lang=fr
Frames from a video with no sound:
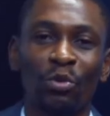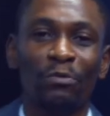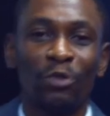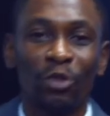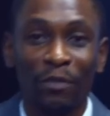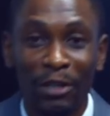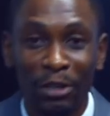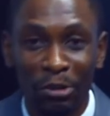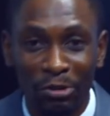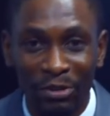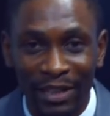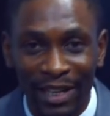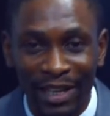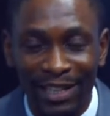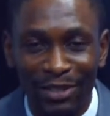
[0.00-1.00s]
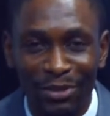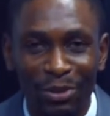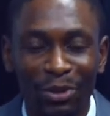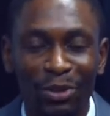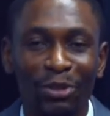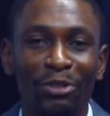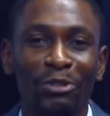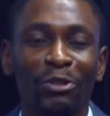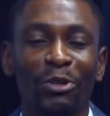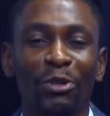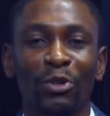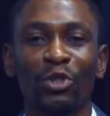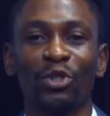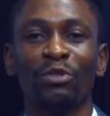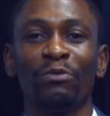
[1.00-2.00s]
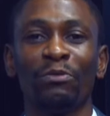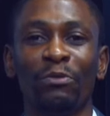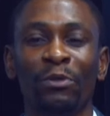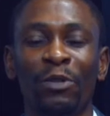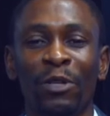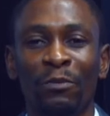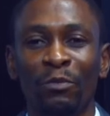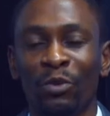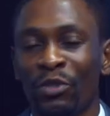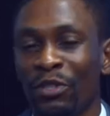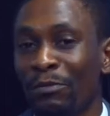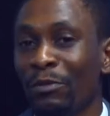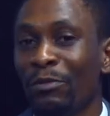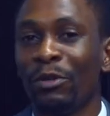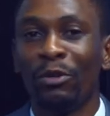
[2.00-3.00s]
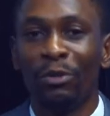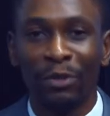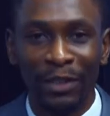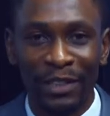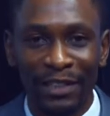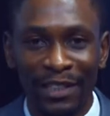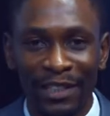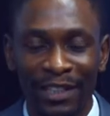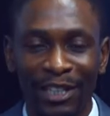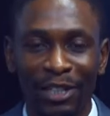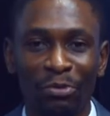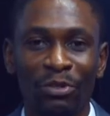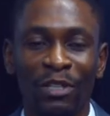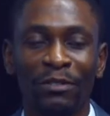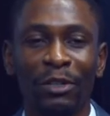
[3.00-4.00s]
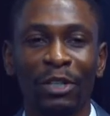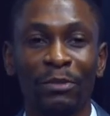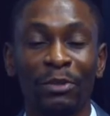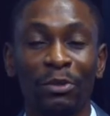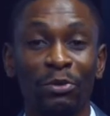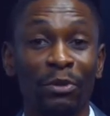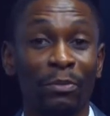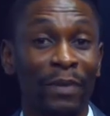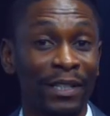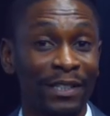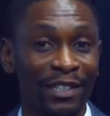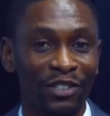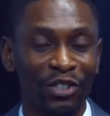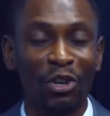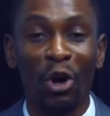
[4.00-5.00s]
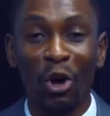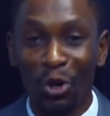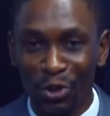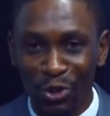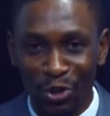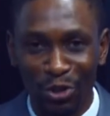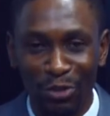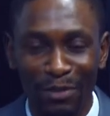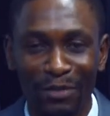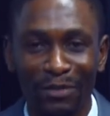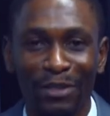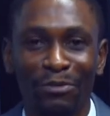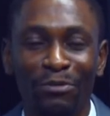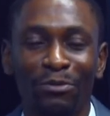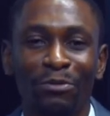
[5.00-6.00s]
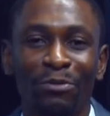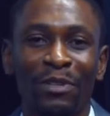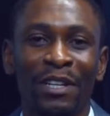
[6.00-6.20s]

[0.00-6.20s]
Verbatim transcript: Nous sommes encore très heureux d'être encore chez vous pour ces moments littéraires que nous avons l'habitude de partager ensemble avec vous.